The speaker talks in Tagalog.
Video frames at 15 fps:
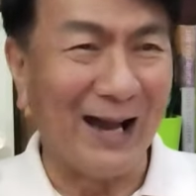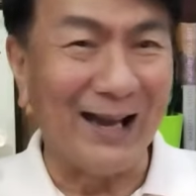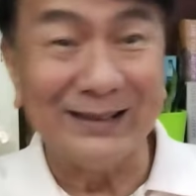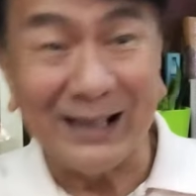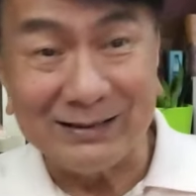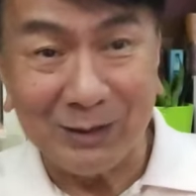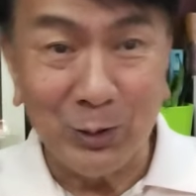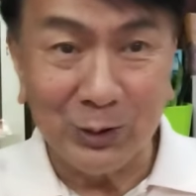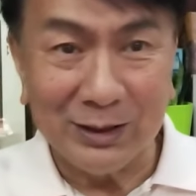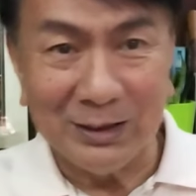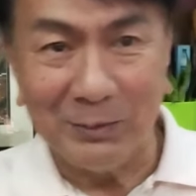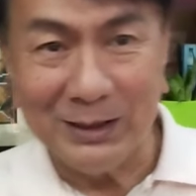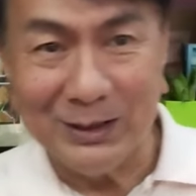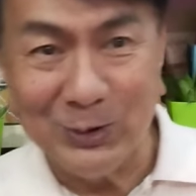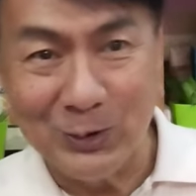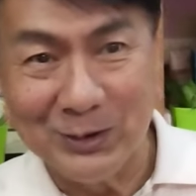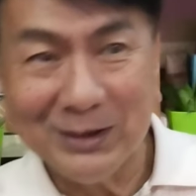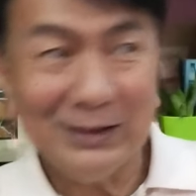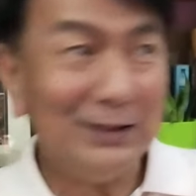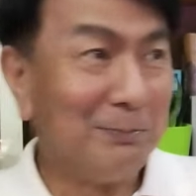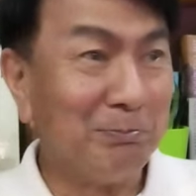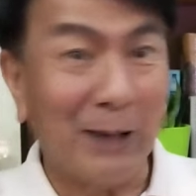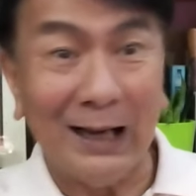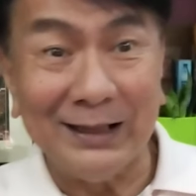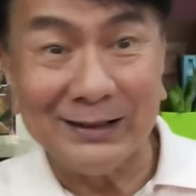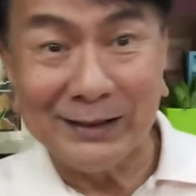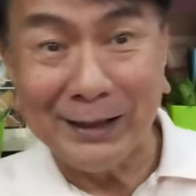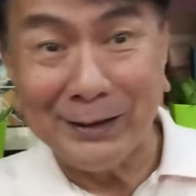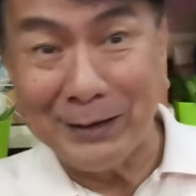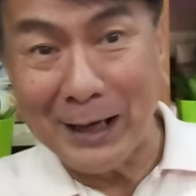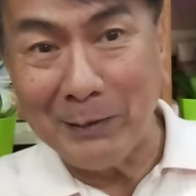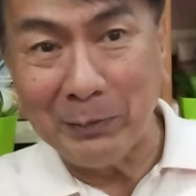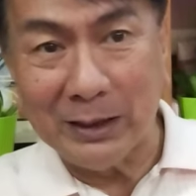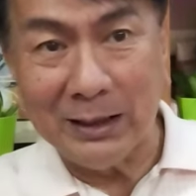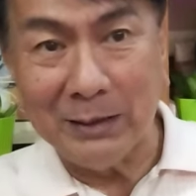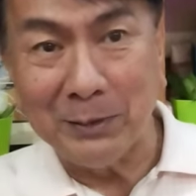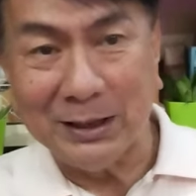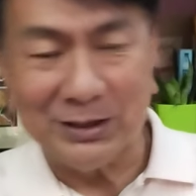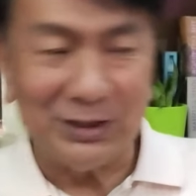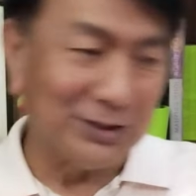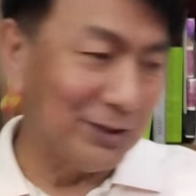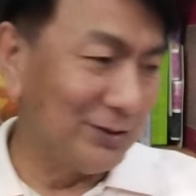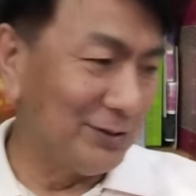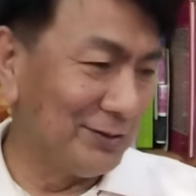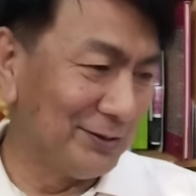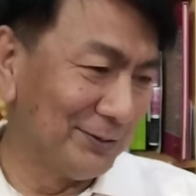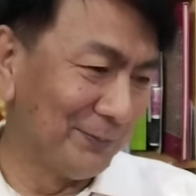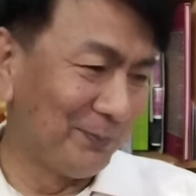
Baka tatanungin naman yung Valentine namin ni Mrs. Ano.